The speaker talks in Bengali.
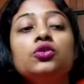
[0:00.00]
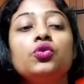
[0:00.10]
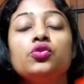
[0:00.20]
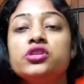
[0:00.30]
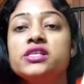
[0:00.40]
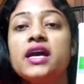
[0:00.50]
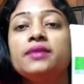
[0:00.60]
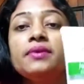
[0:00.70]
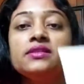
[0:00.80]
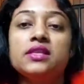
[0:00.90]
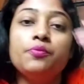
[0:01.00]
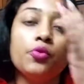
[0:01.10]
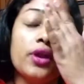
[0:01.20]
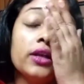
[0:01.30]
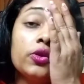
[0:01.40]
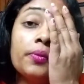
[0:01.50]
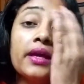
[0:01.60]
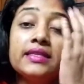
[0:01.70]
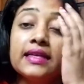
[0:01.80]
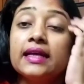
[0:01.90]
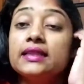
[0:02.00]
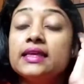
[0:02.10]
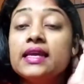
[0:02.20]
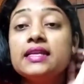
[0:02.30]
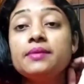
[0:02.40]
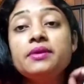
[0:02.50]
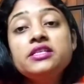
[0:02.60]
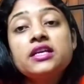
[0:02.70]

তো ওশিয়া হার্বালসের প্রোডাক্ট তোমরা যেখান থেকেই নেবে